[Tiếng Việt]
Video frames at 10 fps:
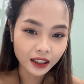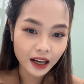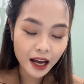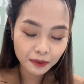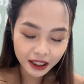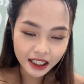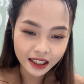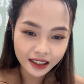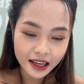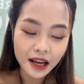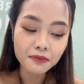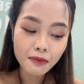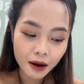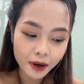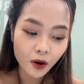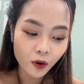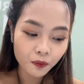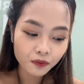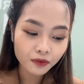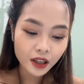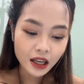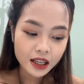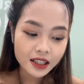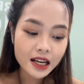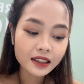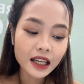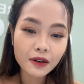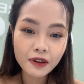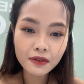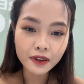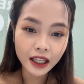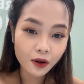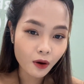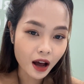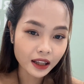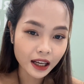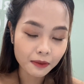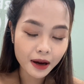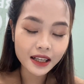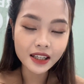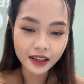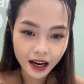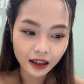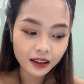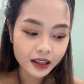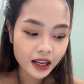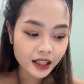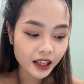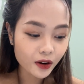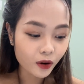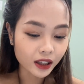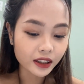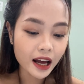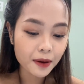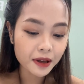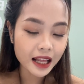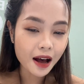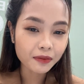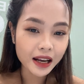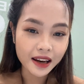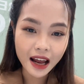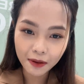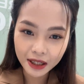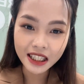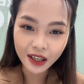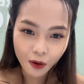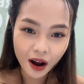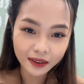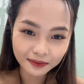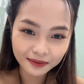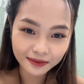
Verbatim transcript: là từ 29 đến 30 độ. Riêng tại Vinh và Thanh Hóa thì ngày mai trời nắng, nhiệt độ là từ 28 đến 29 độ ạ.